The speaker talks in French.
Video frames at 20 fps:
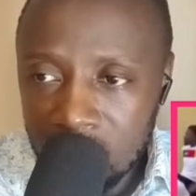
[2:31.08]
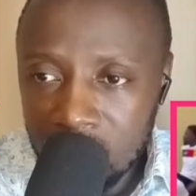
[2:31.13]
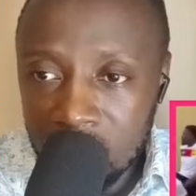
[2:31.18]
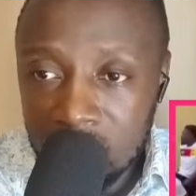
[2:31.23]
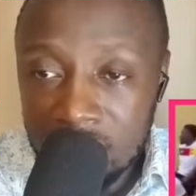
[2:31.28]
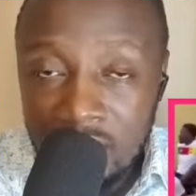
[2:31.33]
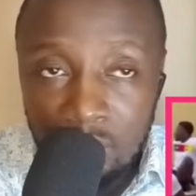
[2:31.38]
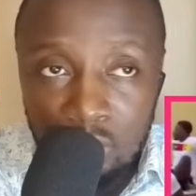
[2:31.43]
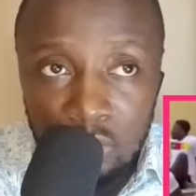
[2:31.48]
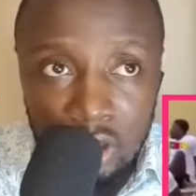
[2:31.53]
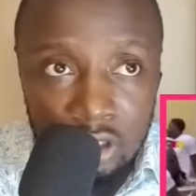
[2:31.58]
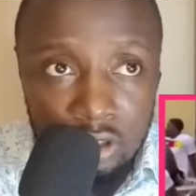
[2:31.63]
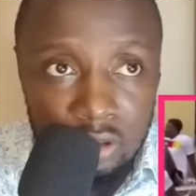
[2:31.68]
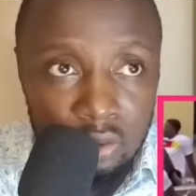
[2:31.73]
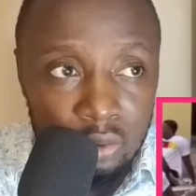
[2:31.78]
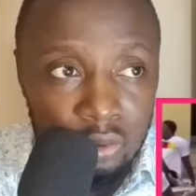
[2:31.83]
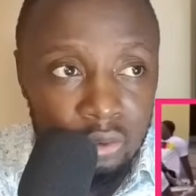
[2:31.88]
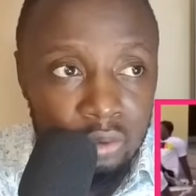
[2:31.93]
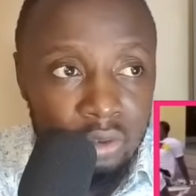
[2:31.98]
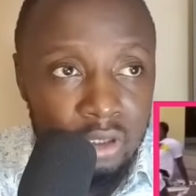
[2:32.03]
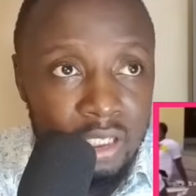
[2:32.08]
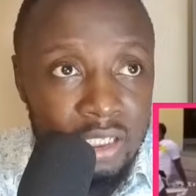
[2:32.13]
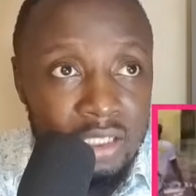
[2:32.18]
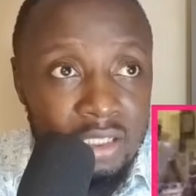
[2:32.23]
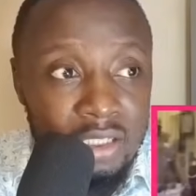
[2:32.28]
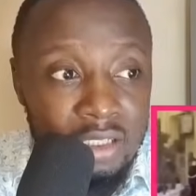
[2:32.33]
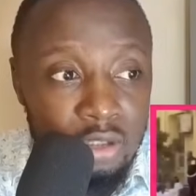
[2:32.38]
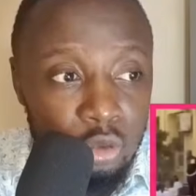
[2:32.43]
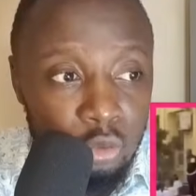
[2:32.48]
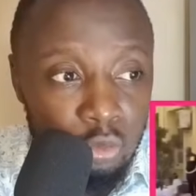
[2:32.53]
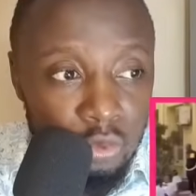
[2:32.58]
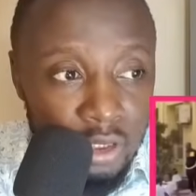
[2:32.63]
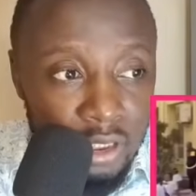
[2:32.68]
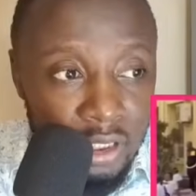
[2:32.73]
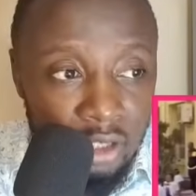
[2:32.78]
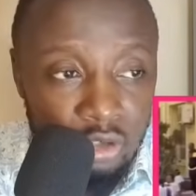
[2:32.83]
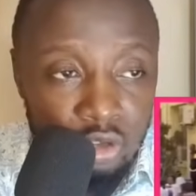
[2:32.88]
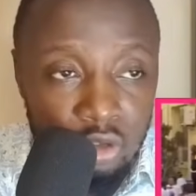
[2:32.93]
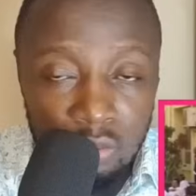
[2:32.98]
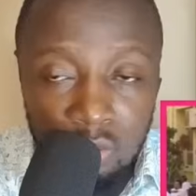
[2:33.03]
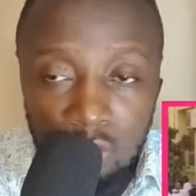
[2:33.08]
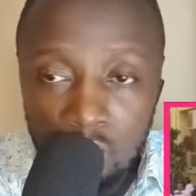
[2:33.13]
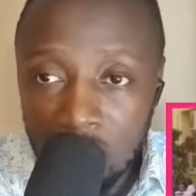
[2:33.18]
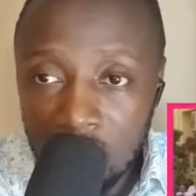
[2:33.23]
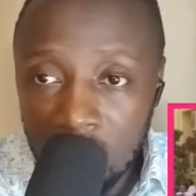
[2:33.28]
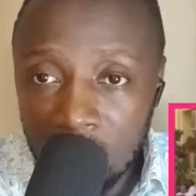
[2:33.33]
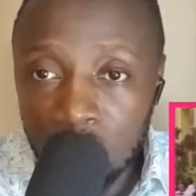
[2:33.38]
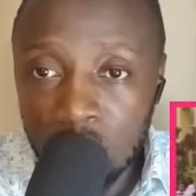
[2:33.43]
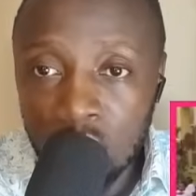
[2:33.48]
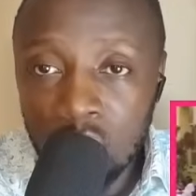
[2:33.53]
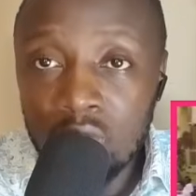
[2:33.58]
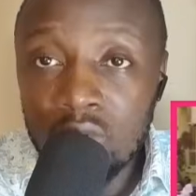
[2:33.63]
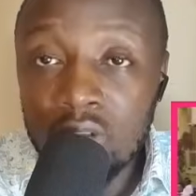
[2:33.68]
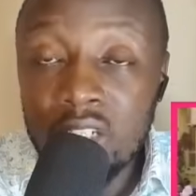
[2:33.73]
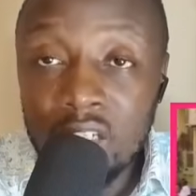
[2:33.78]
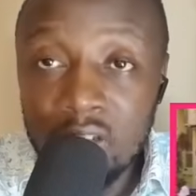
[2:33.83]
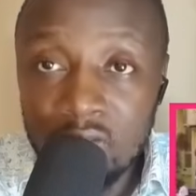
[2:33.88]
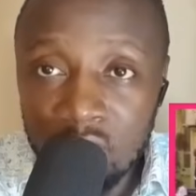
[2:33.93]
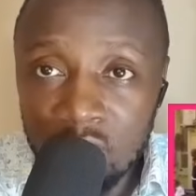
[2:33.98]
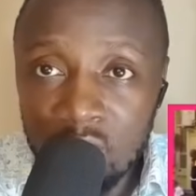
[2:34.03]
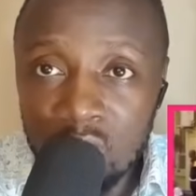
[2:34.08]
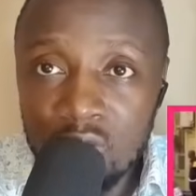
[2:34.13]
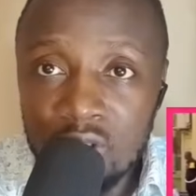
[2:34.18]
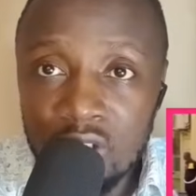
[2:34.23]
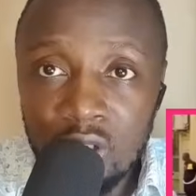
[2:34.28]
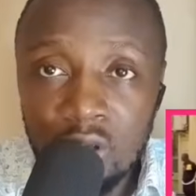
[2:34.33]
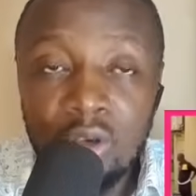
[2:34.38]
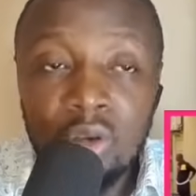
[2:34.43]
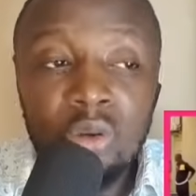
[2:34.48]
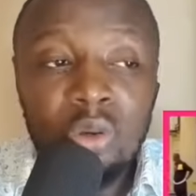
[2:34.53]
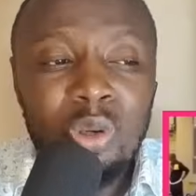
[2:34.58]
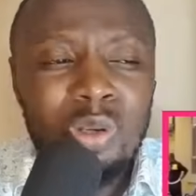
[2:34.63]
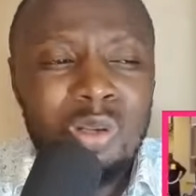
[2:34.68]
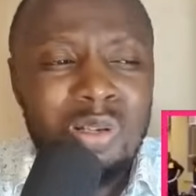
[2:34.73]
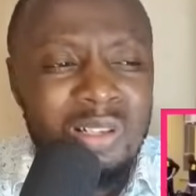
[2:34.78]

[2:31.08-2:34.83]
Samuel Eto, qu'est-ce qu'il subit actuellement au Cameroun, ils vous le diront